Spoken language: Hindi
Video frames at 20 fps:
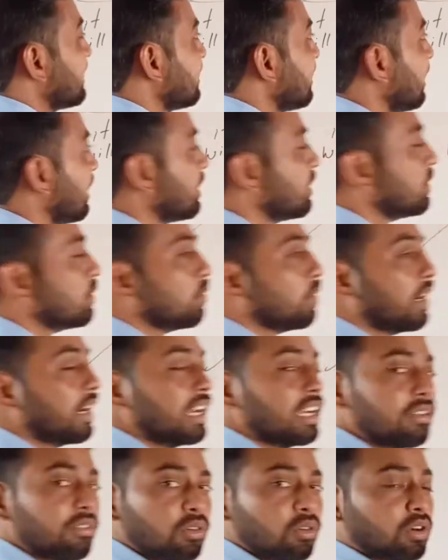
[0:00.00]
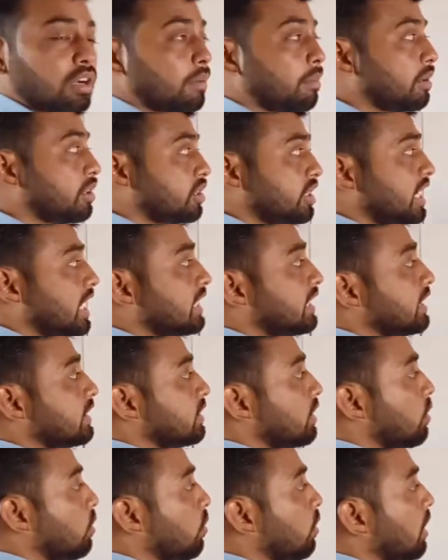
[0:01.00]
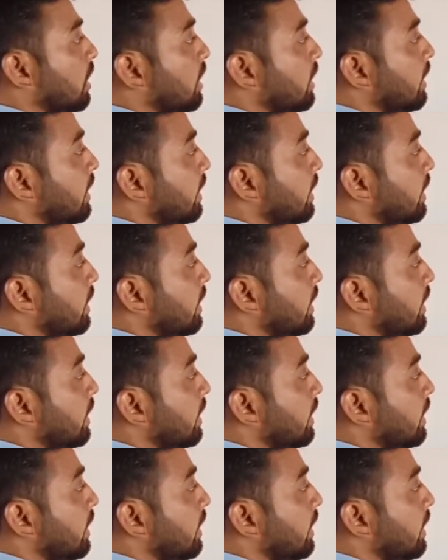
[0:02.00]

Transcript: ऐसा नहीं होगा इट विल नॉट हैपन शायद ऐसा होगा